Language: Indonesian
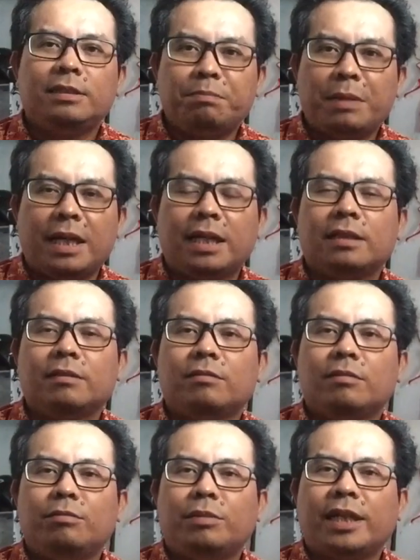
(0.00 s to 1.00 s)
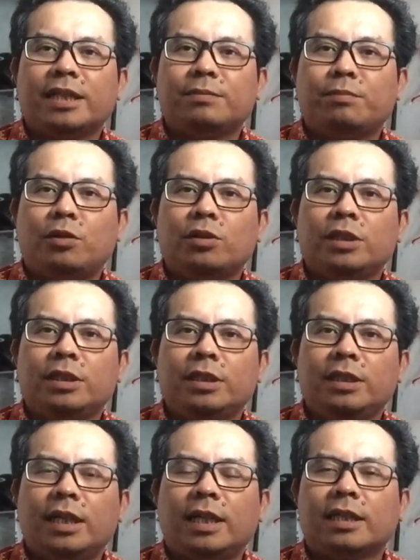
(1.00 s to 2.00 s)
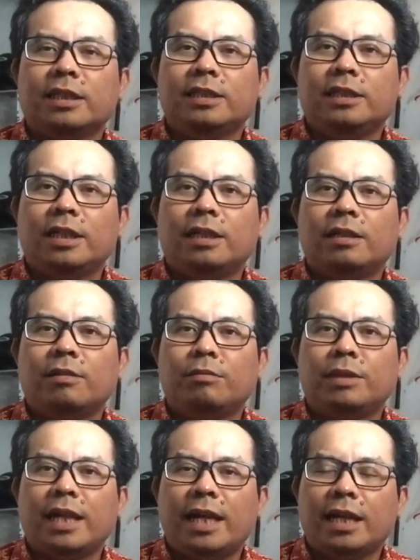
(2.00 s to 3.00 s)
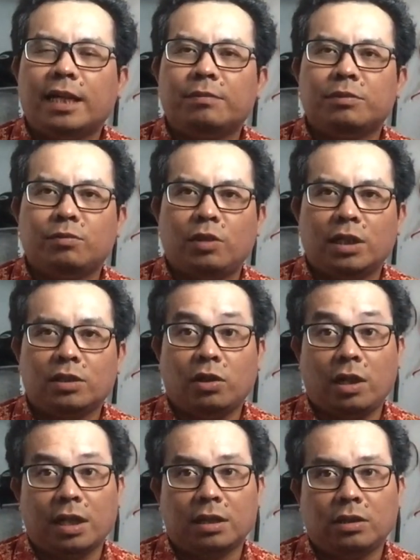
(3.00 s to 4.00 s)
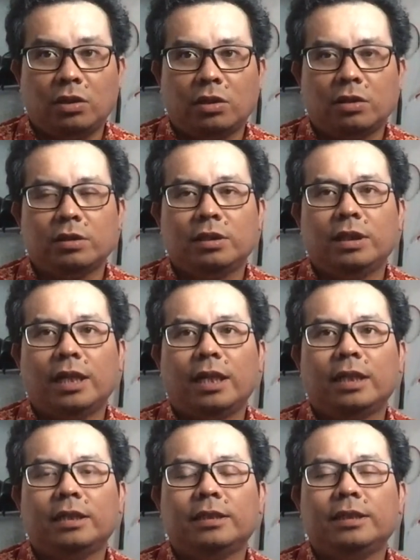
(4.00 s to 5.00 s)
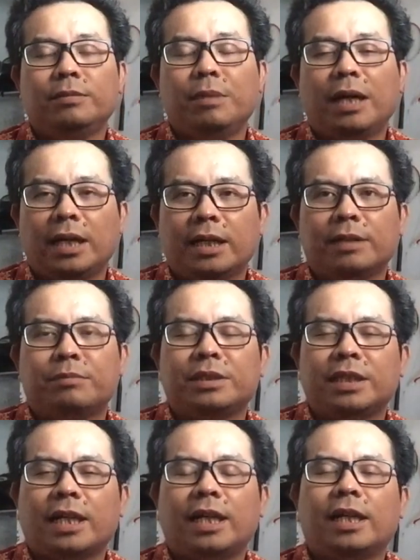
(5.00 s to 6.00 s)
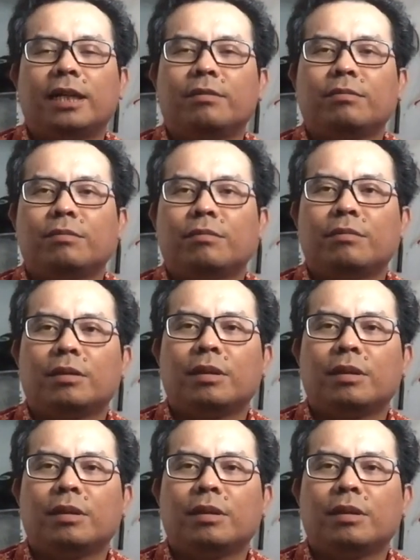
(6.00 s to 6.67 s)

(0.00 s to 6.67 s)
cepat merespon ini artinya menangkap semua aktor-aktor di, balik penyerangan